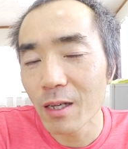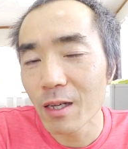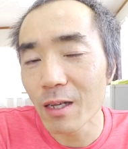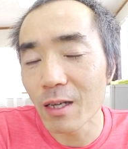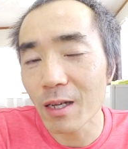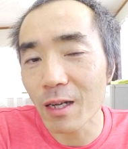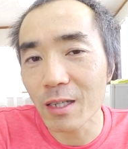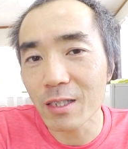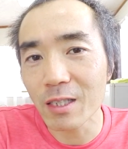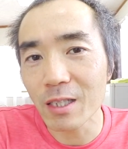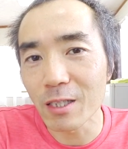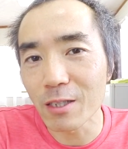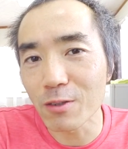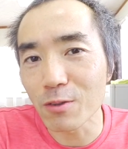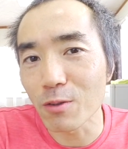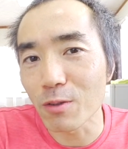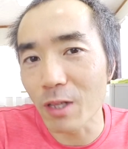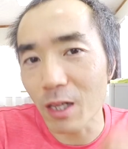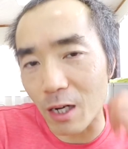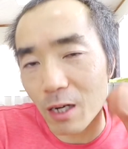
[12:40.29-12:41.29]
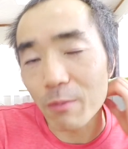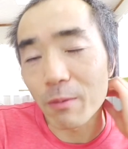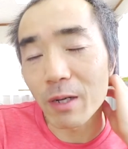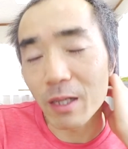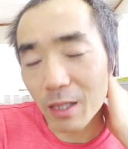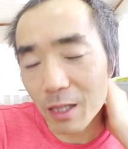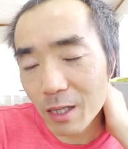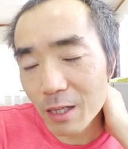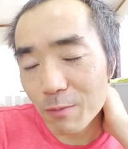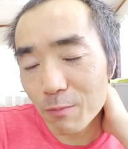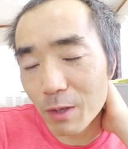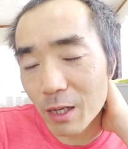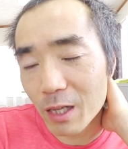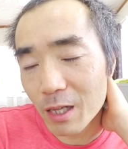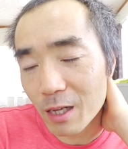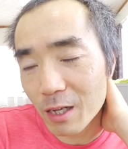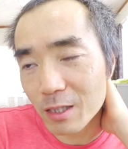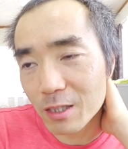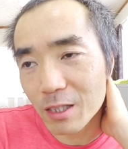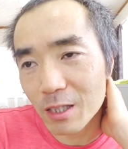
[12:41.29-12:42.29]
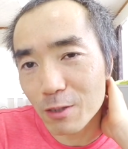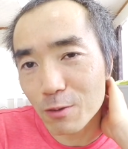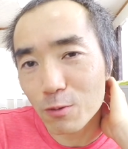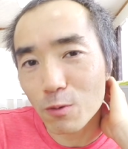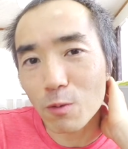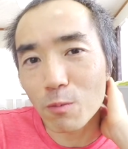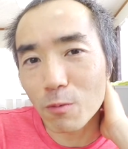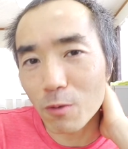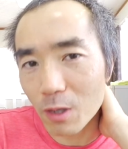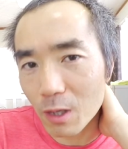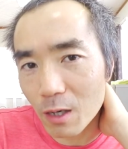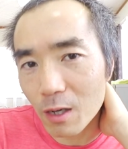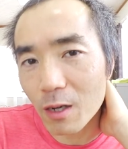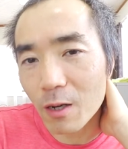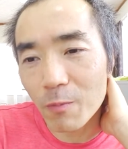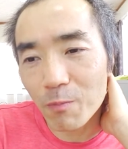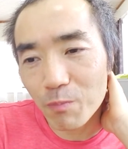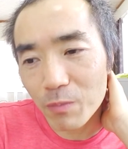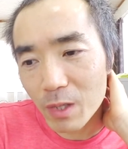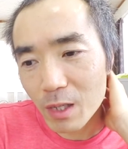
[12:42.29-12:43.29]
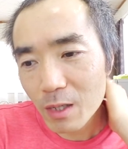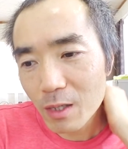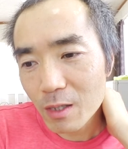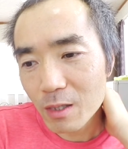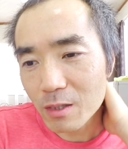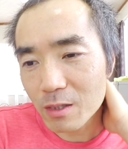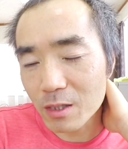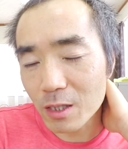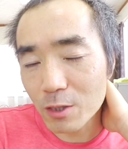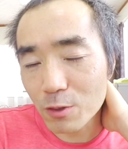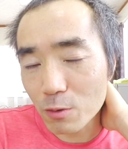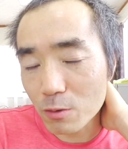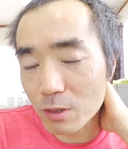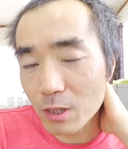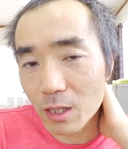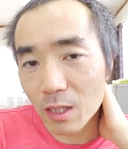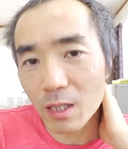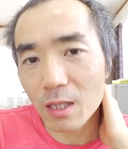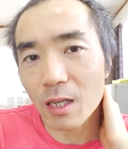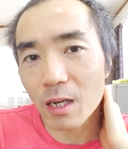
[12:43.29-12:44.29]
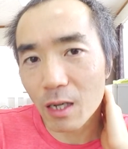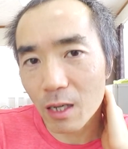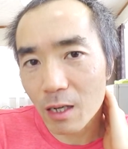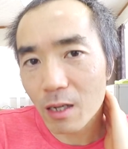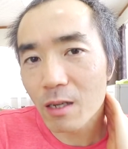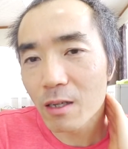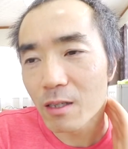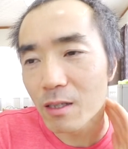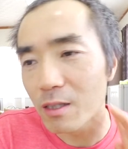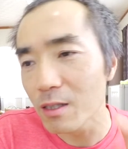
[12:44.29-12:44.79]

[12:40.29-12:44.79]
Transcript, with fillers: 変化していくのであればね、まあ、変化していくと思うから、絶食やってたら、